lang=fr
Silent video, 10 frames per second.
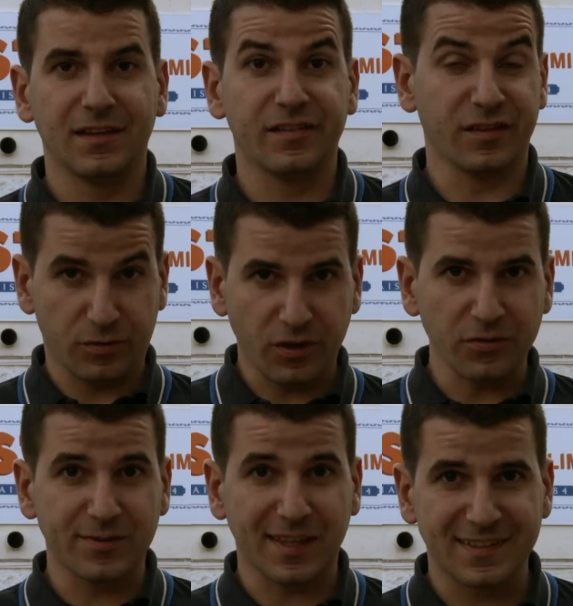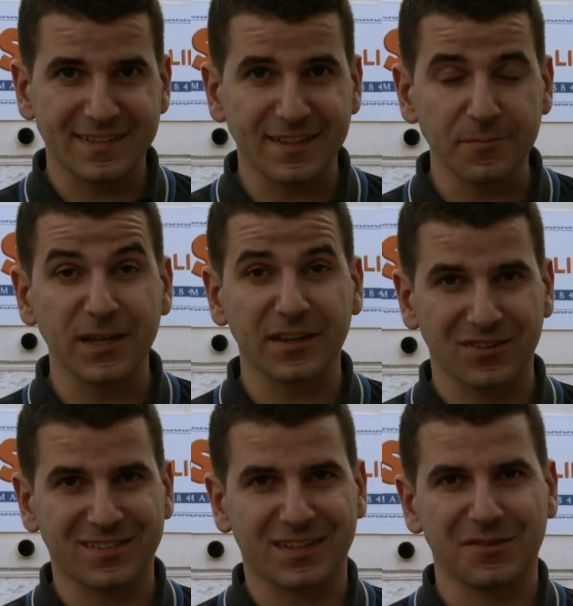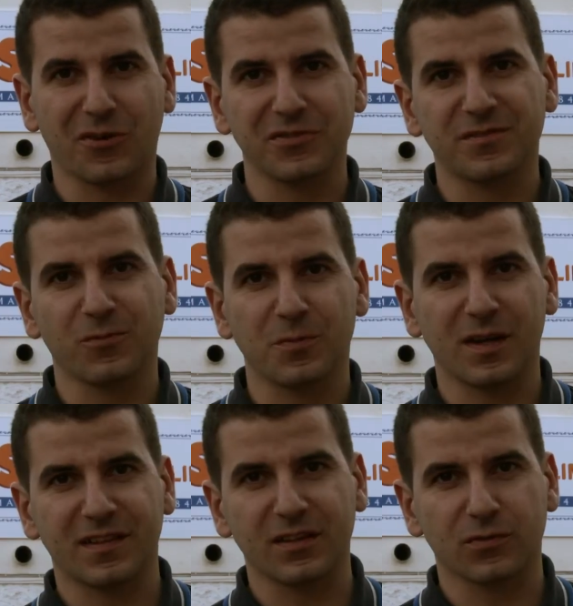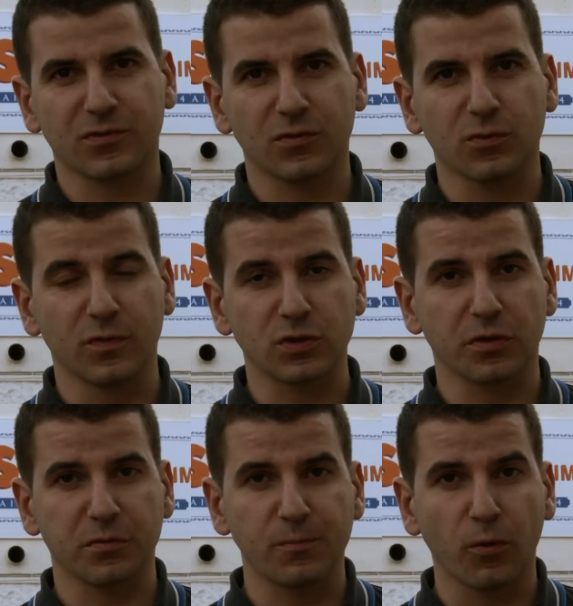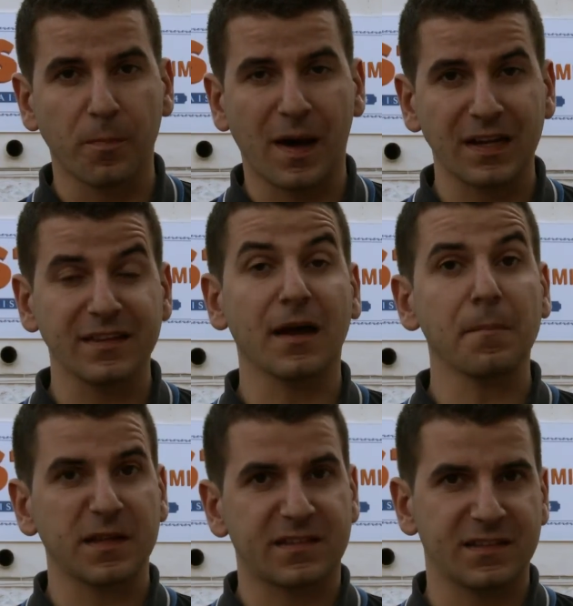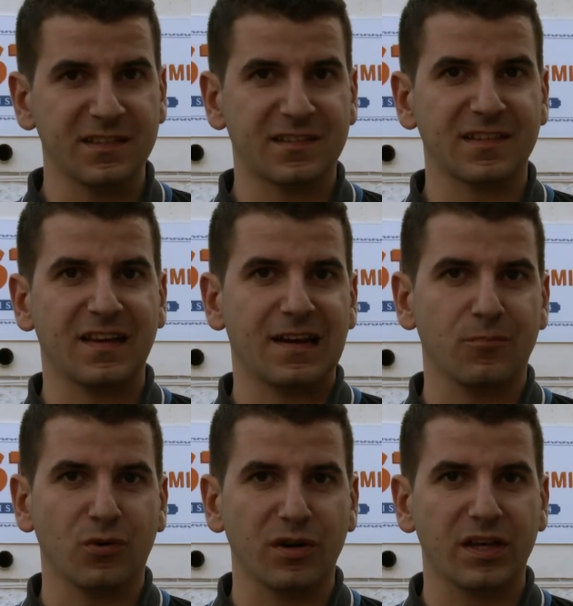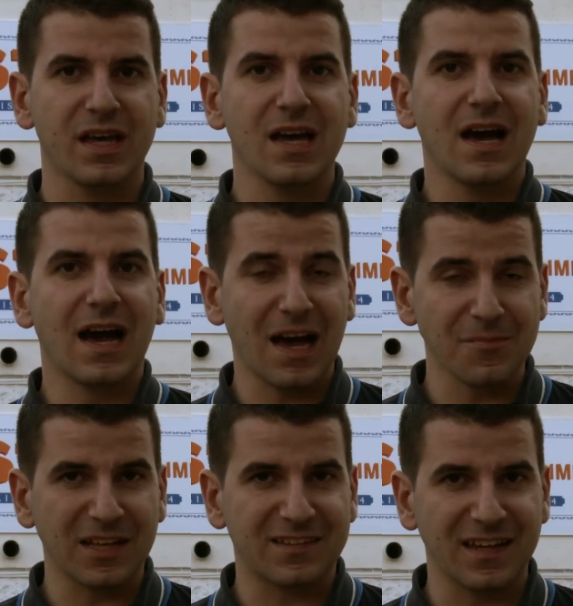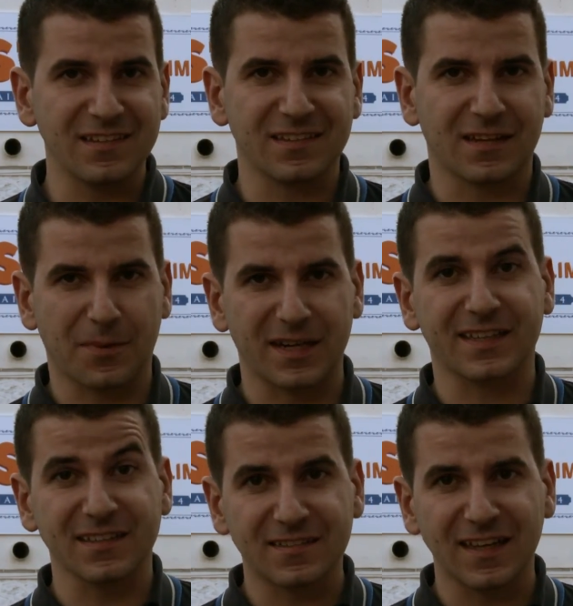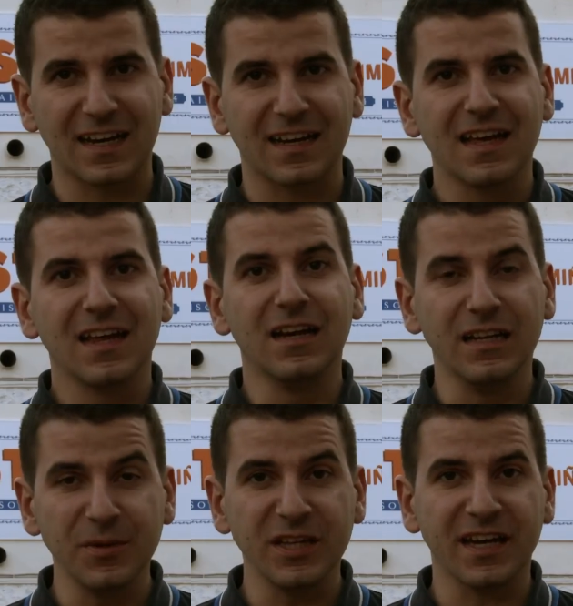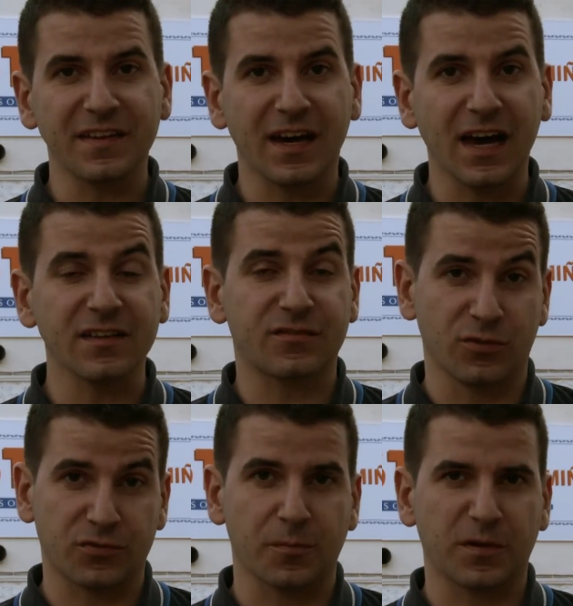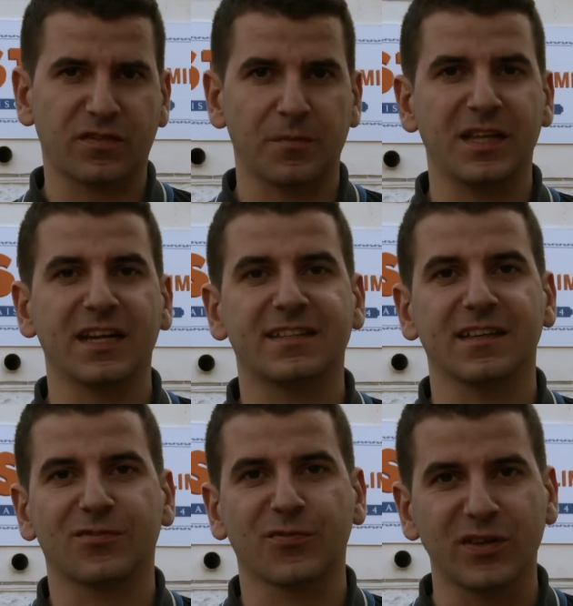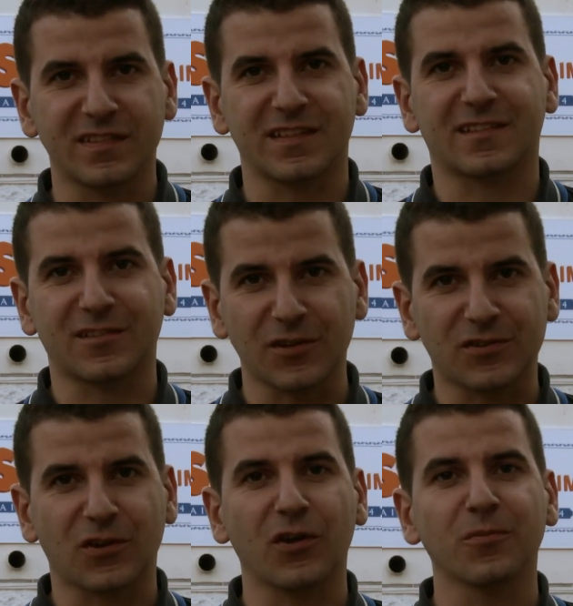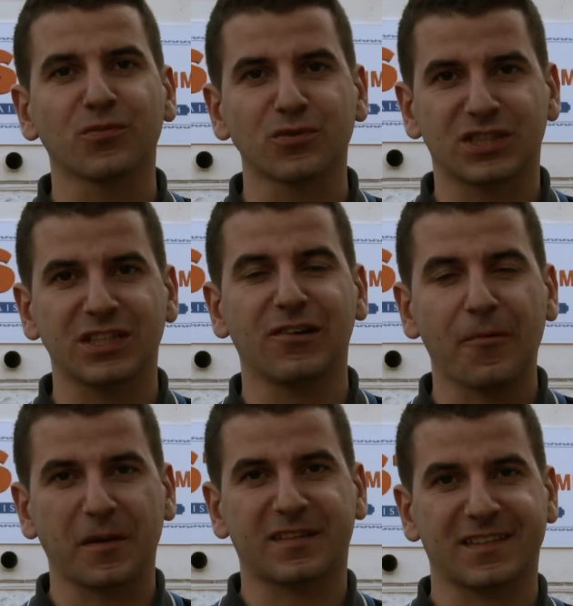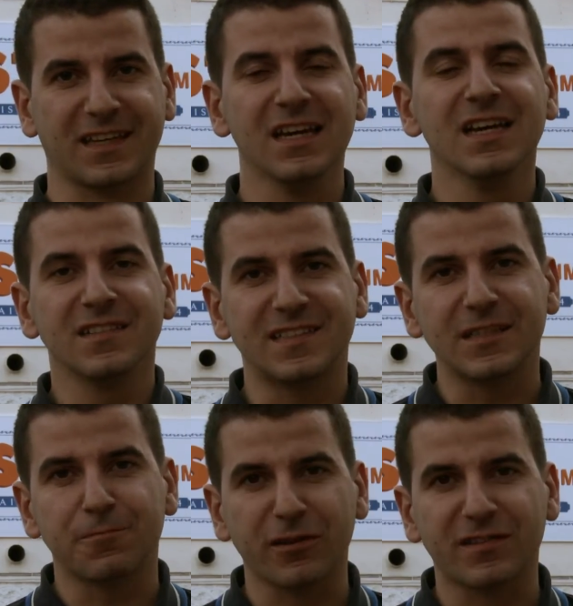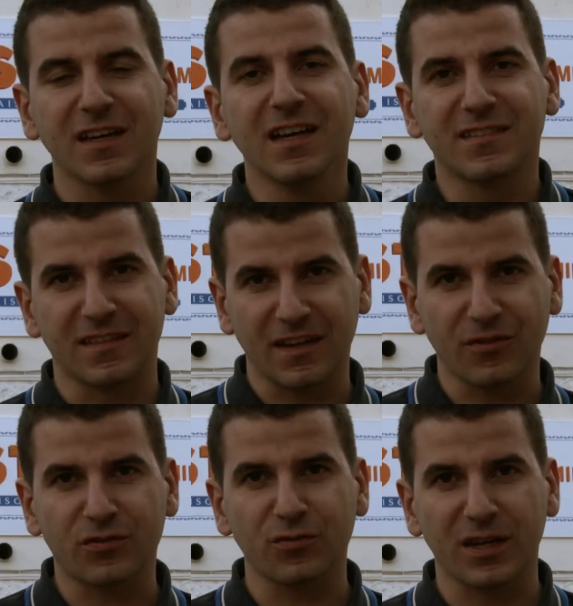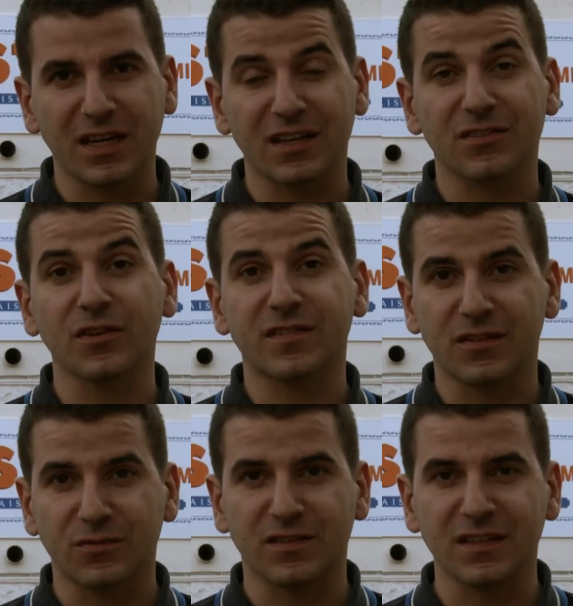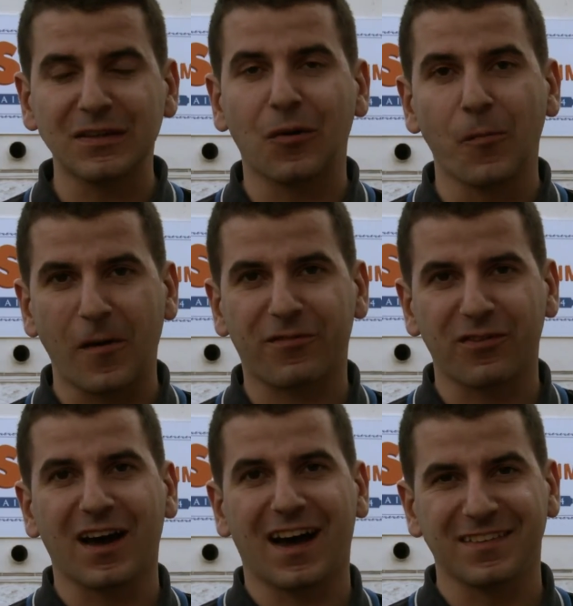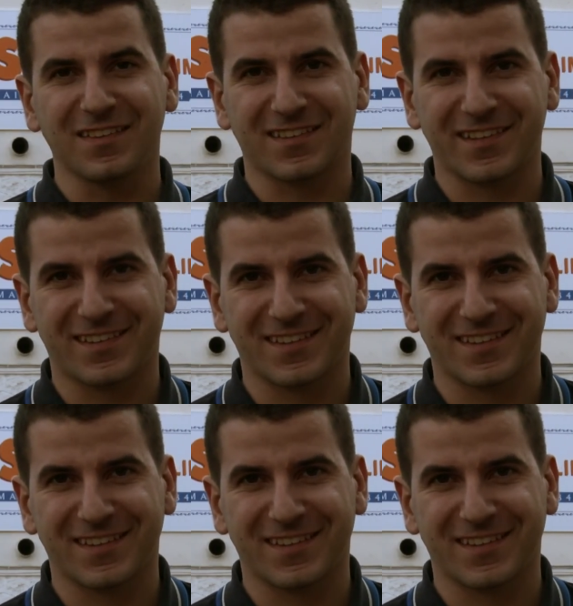C'est au cœur du quartier Saint-Pierre dans le 5e arrondissement de Marseille qu'on se retrouve aujourd'hui pour parler d'un pastis élaboré à Marseille. Ça s'appelle Cristal Liminiana et c'est une entreprise familiale qui a soufflé ses 130 bougies l'an passé. City Post s'est aventuré dans cette usine au parfum anisé.